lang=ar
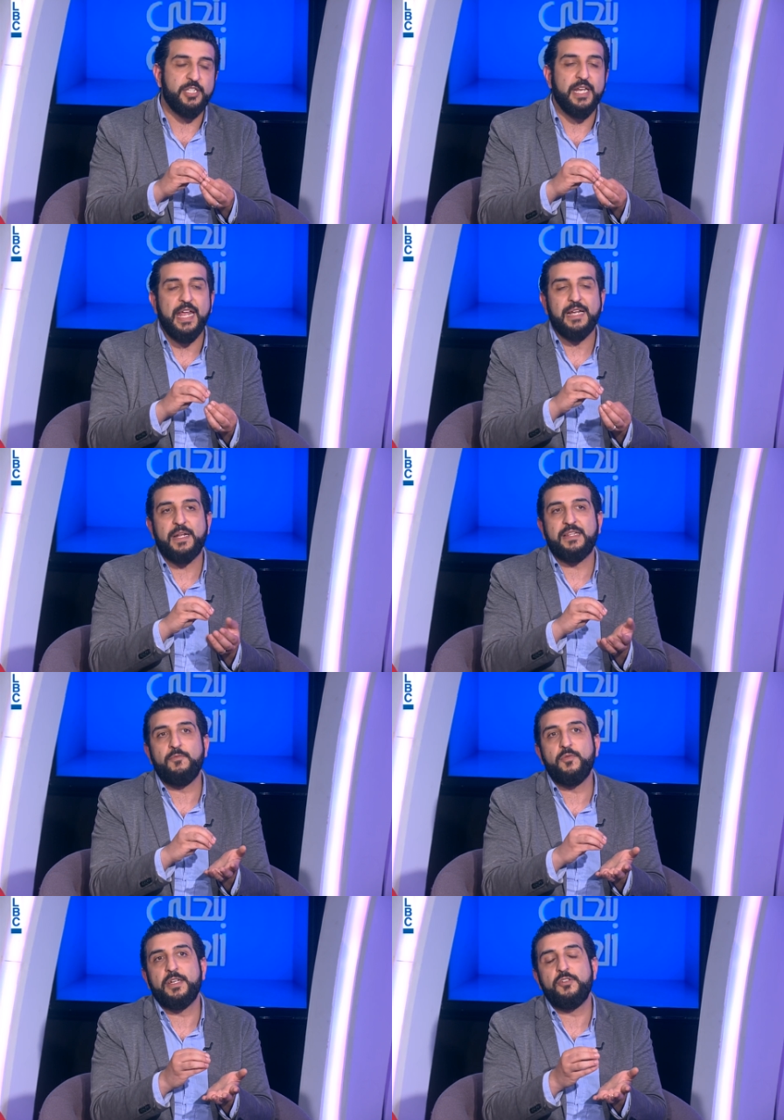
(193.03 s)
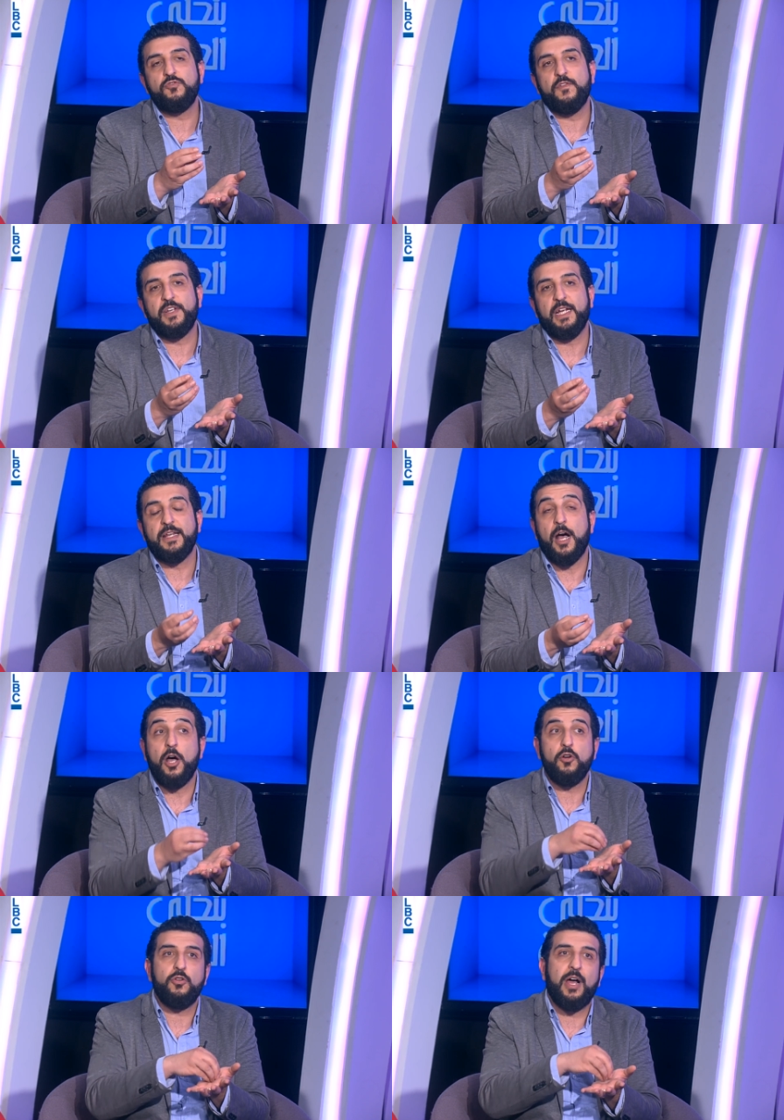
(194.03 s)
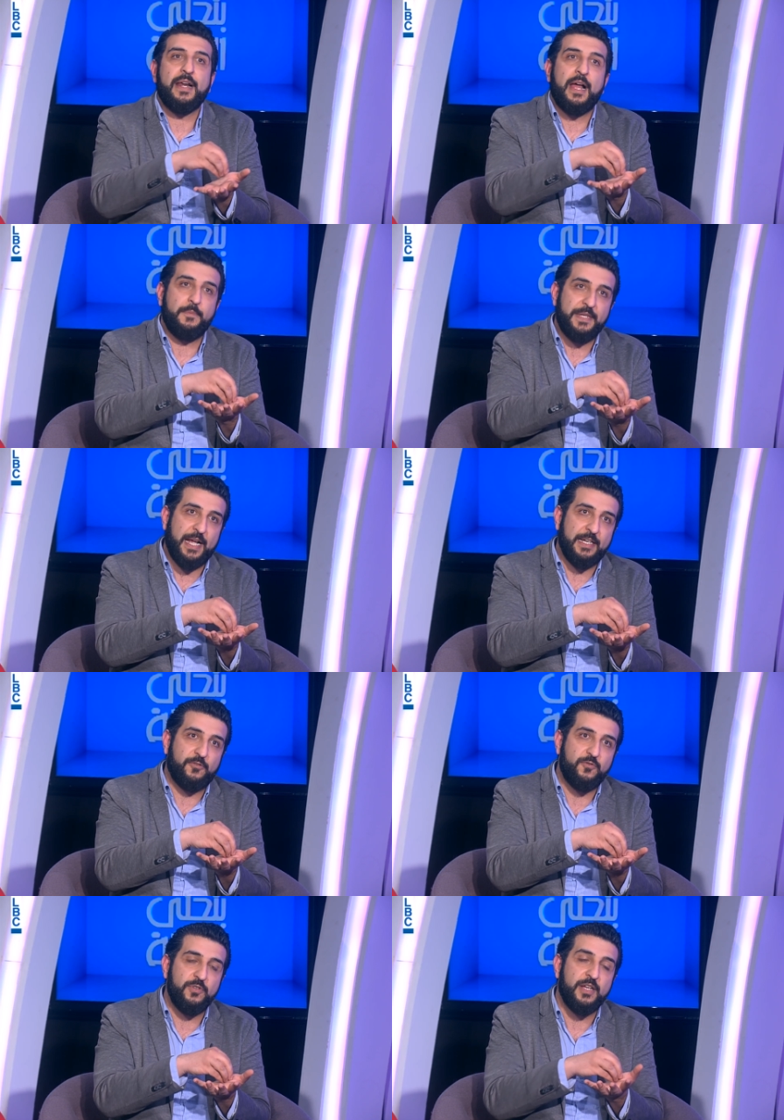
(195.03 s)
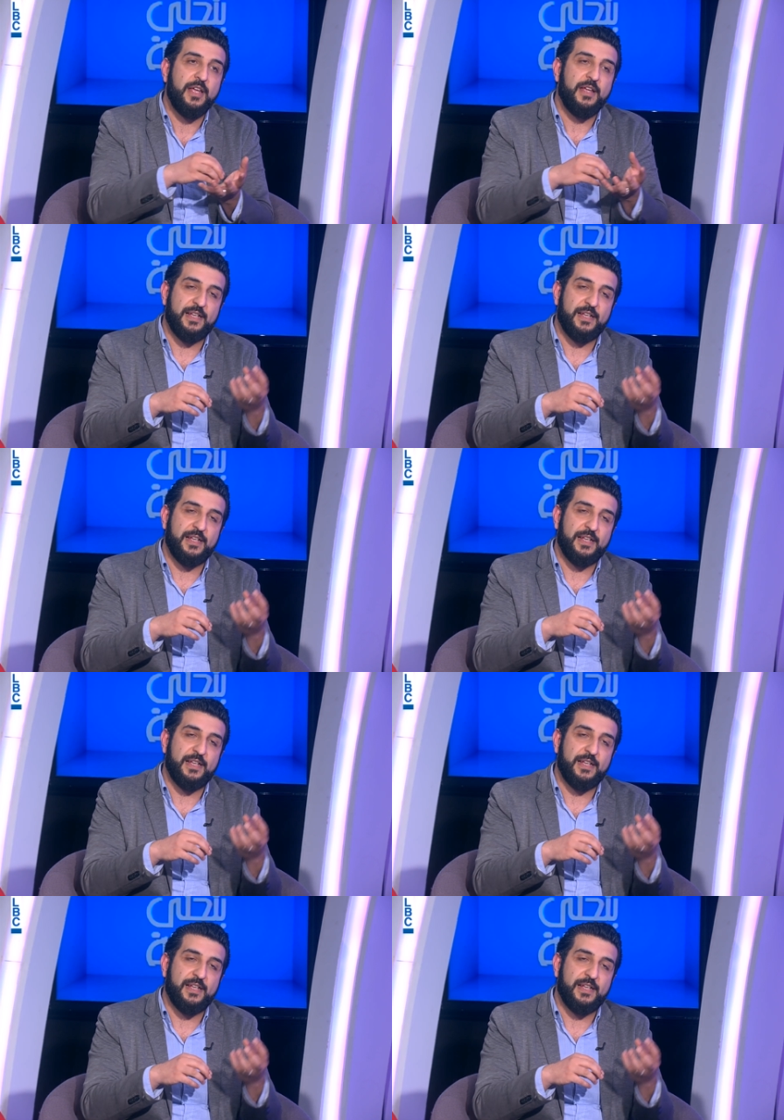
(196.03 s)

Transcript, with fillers: مشان هيك مثلا ممكن نشوف نحن انجلو اراب يعني يكون